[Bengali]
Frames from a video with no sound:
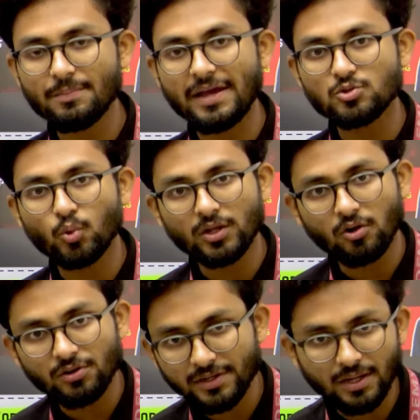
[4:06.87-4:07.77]
ব্যাচ ওয়ান
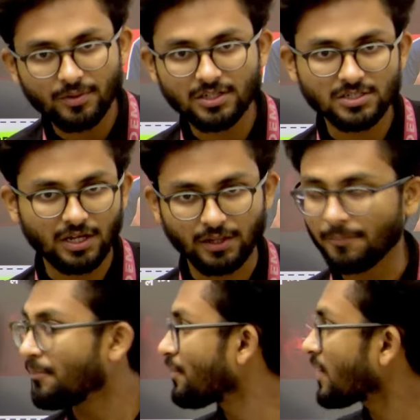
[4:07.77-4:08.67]
অলরেডি আমাদের ডান
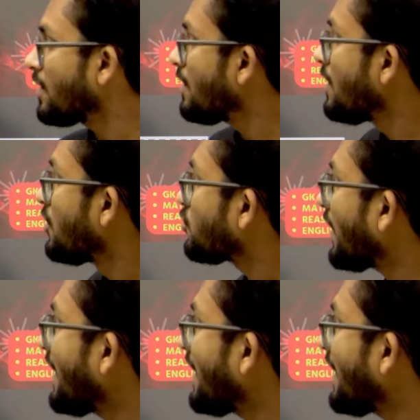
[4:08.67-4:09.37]
তো এই